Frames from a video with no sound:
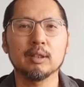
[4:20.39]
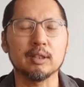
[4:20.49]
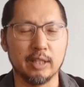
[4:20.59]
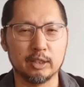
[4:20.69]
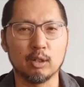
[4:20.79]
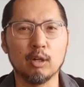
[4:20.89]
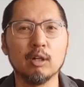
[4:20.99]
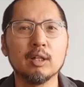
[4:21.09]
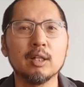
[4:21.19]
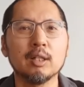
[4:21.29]

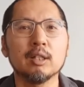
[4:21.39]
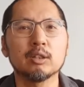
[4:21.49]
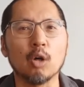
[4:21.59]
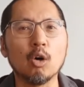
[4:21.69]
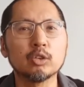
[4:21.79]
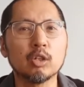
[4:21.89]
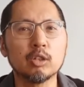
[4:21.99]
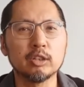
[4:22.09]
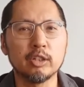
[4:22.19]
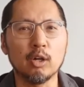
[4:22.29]
그래서
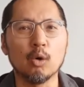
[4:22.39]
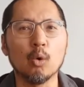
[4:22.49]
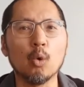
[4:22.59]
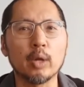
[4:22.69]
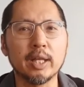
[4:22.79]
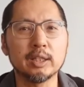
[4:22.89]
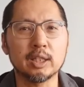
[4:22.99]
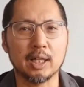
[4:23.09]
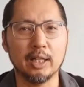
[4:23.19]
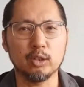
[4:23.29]
정성을 들여 오랜
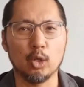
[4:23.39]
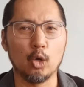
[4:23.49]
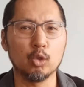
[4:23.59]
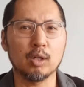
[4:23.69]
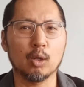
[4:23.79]
시간 여유를